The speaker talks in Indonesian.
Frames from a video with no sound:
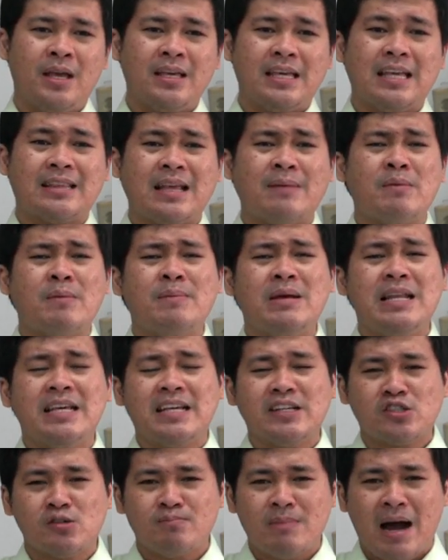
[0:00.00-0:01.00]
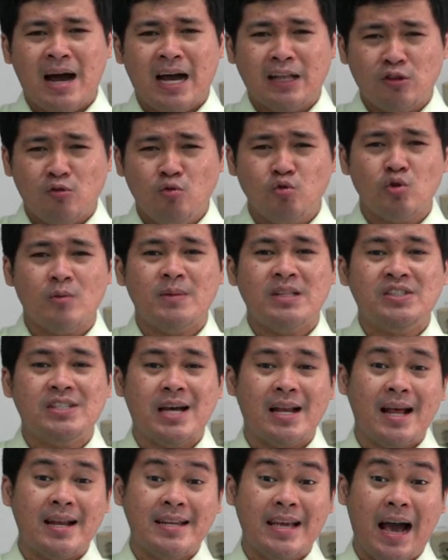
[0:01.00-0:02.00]
kita memiliki semangat untuk
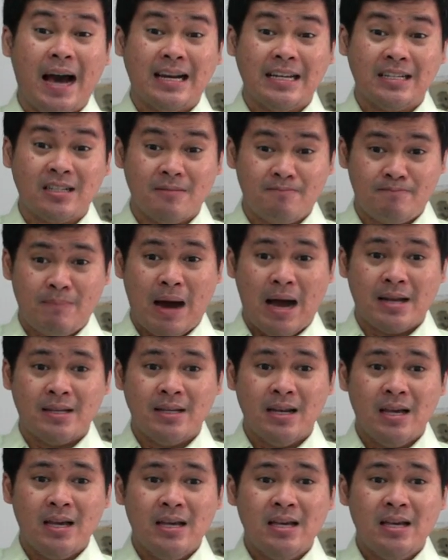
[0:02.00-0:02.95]
menjalani hari depan